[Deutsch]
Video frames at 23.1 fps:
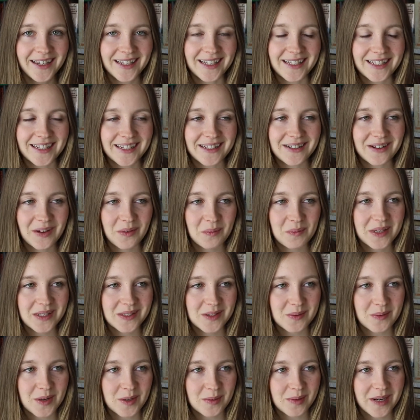Ich erinnere mich
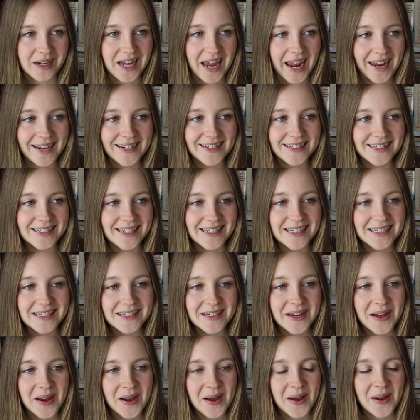zum Beispiel an ein Gedicht,